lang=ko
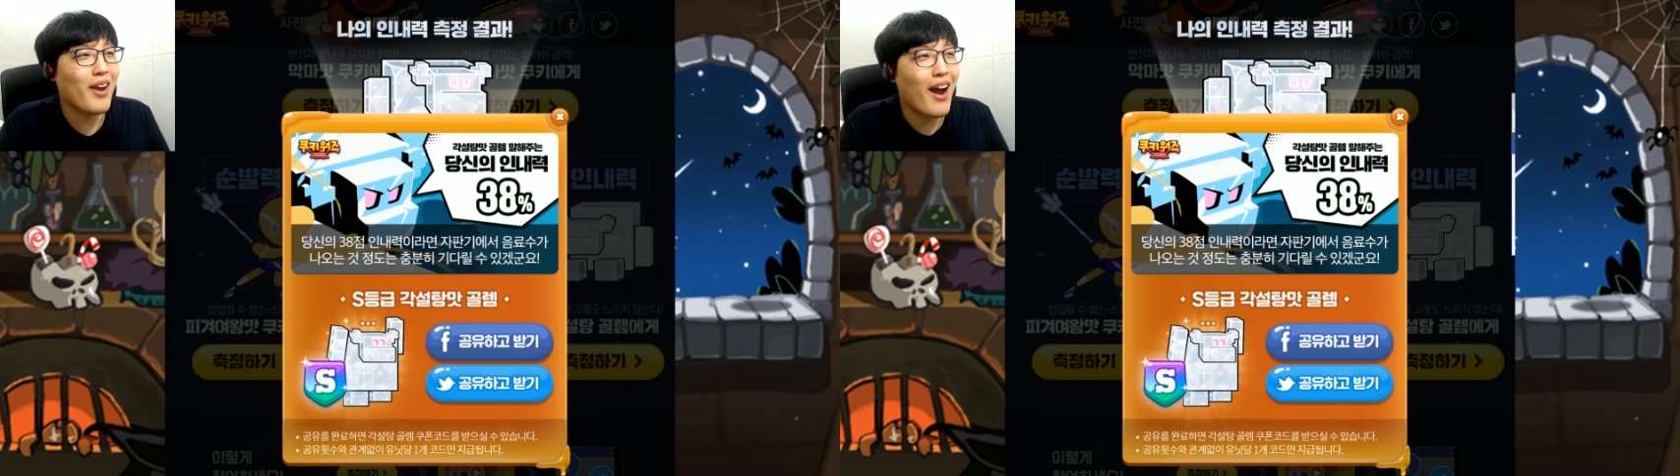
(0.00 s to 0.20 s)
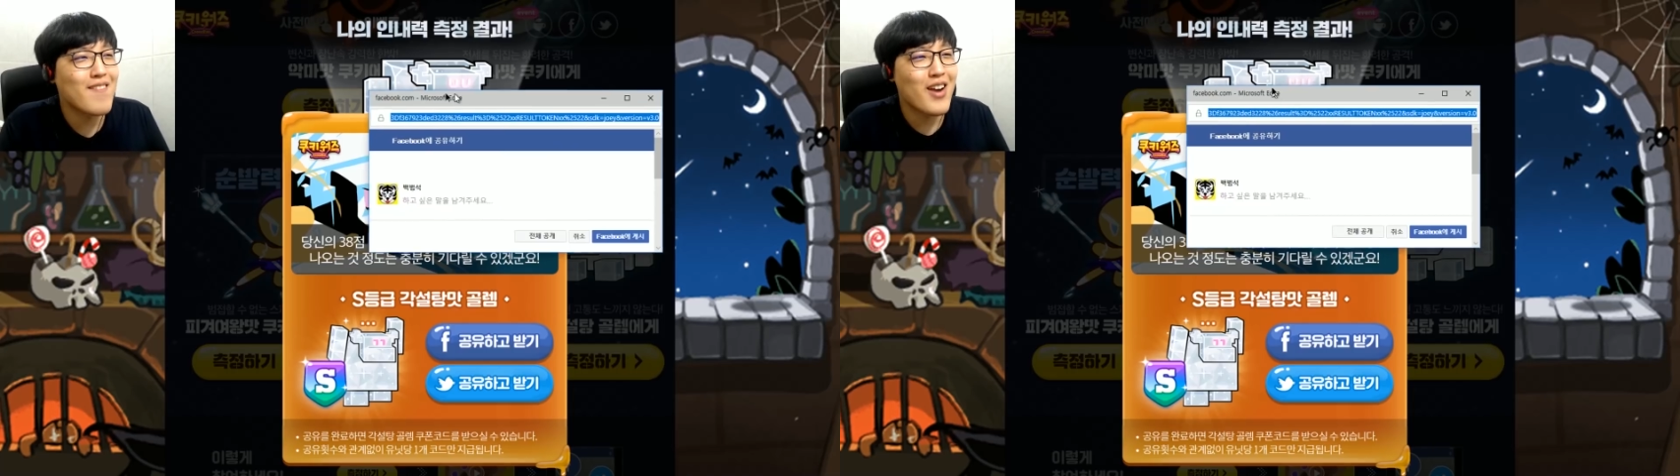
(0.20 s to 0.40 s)

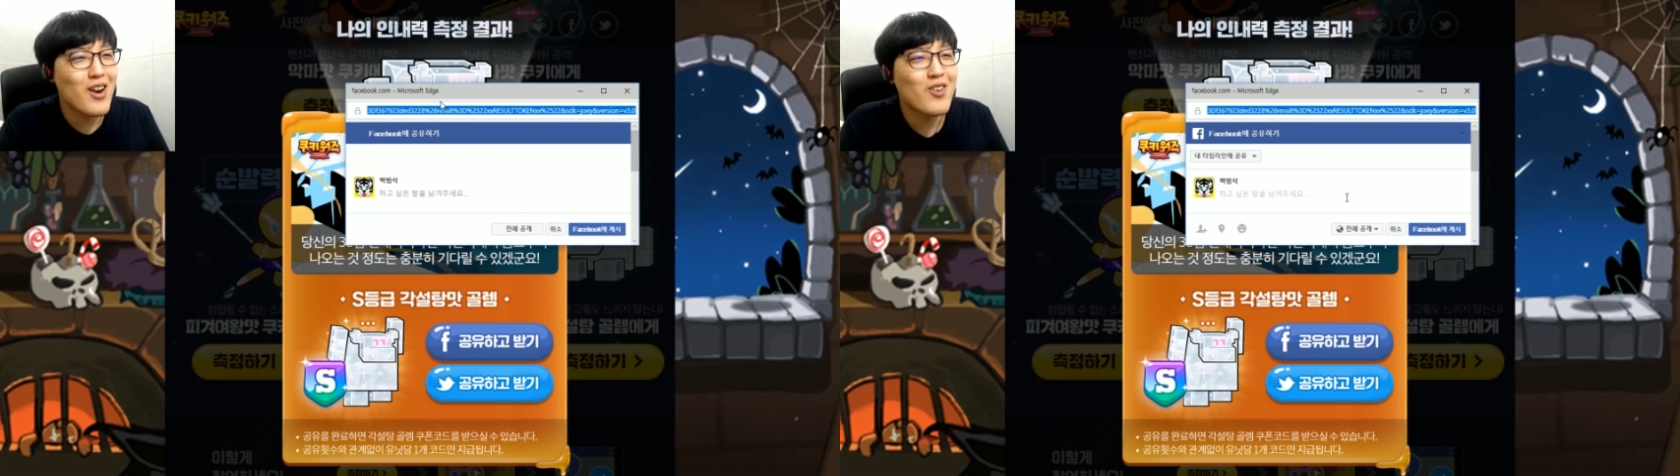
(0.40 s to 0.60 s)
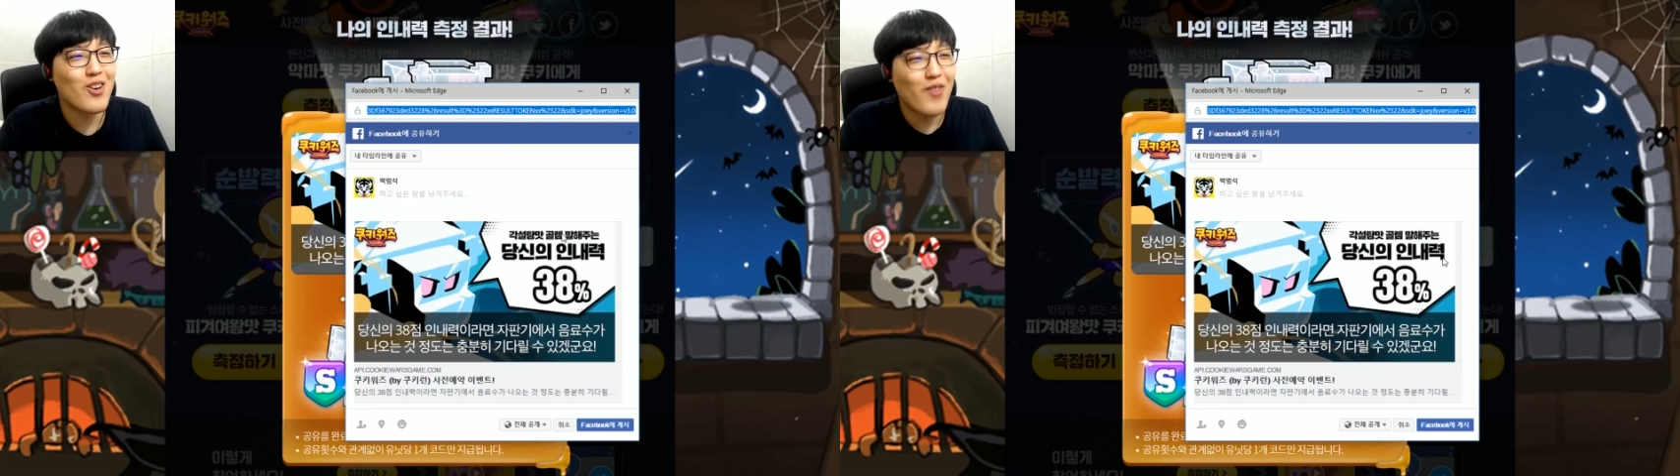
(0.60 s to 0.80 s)
안
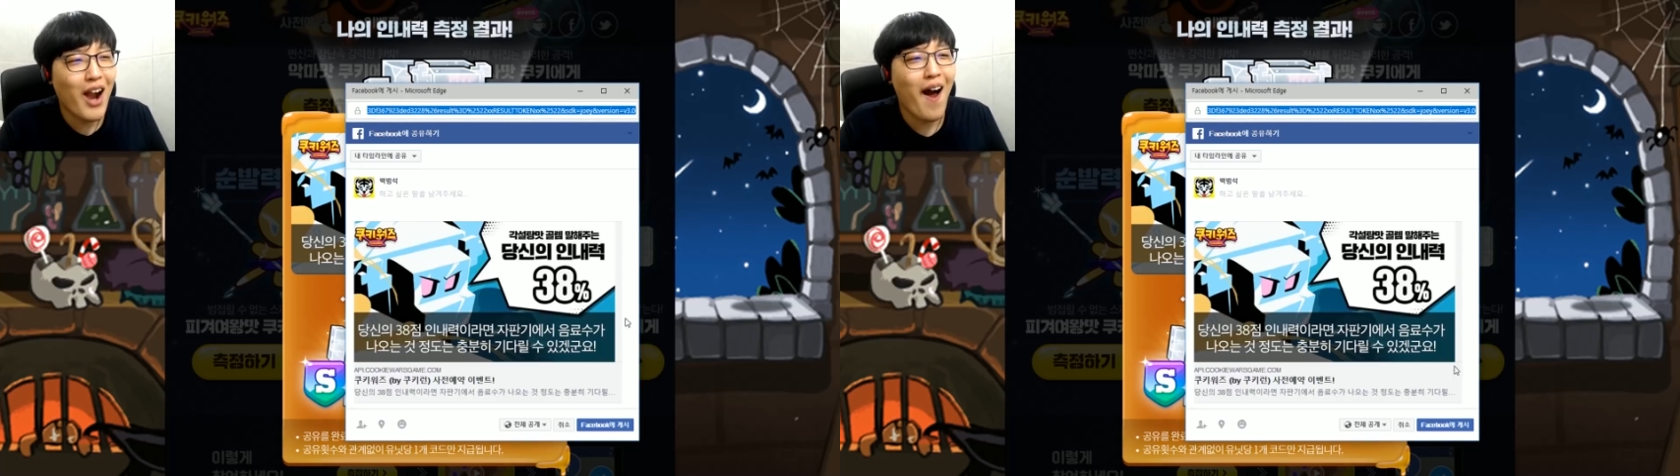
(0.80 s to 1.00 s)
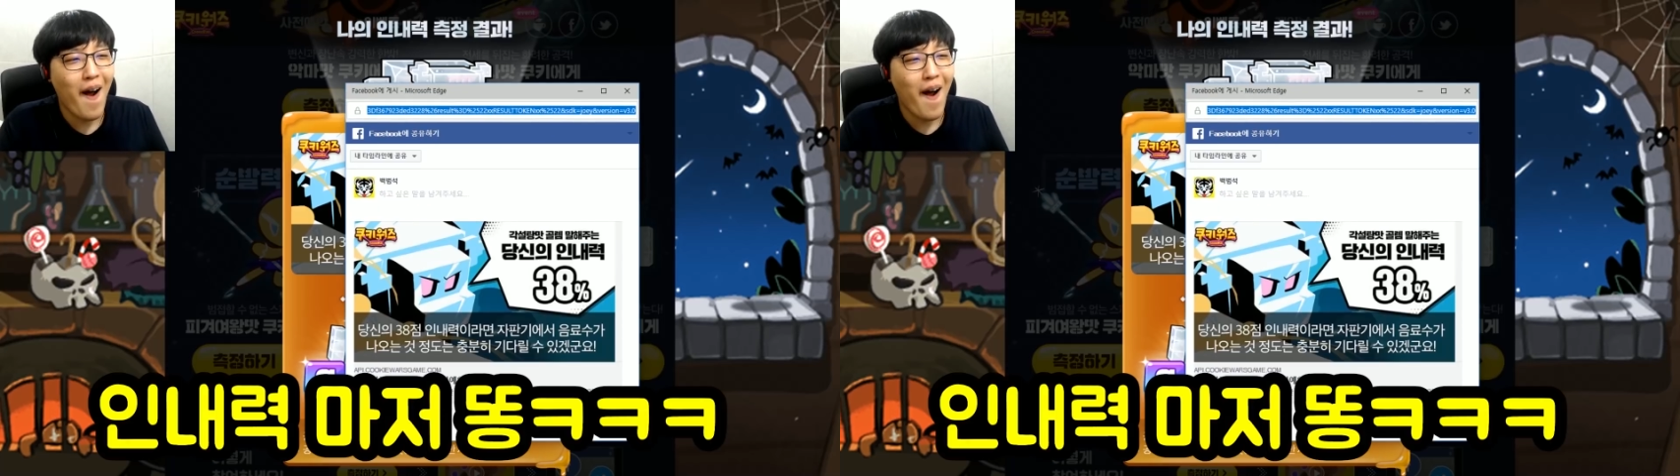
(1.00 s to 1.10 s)
되는구만